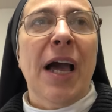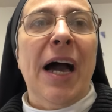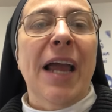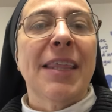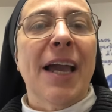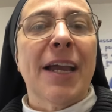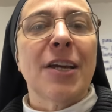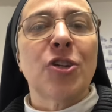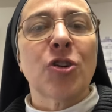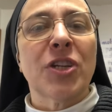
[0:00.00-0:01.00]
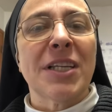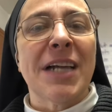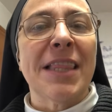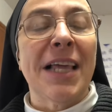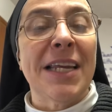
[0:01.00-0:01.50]
Hay de aquellos que
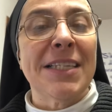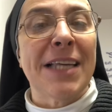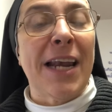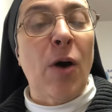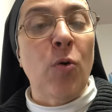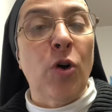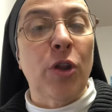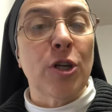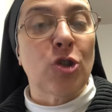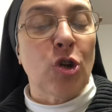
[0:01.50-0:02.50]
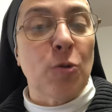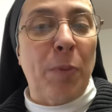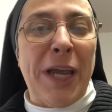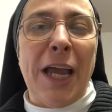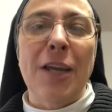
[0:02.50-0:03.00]
escandalizan a uno de estos
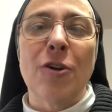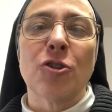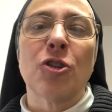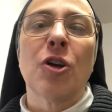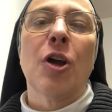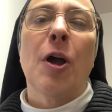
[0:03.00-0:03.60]
pequeños.